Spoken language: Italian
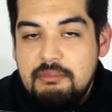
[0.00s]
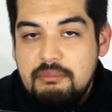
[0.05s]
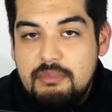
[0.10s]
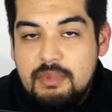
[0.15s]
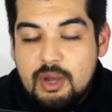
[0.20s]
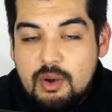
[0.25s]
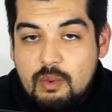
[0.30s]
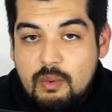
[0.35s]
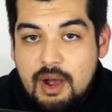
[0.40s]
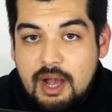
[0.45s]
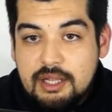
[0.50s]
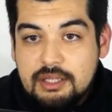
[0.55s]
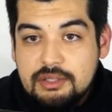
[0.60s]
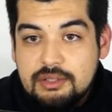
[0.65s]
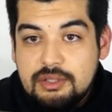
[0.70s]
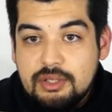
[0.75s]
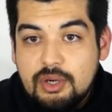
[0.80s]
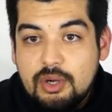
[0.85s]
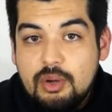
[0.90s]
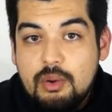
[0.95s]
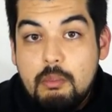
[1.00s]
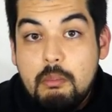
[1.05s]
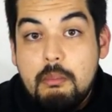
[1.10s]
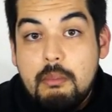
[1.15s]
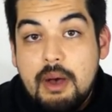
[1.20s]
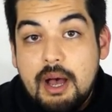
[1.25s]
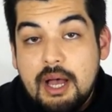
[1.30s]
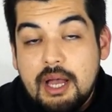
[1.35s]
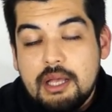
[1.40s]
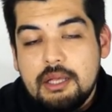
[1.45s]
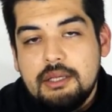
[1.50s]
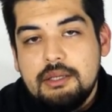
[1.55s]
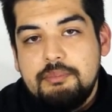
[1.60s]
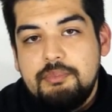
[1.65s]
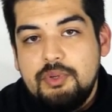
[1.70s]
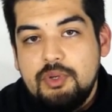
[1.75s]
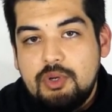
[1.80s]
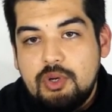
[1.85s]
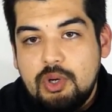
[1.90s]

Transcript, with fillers: M4, ma eh, più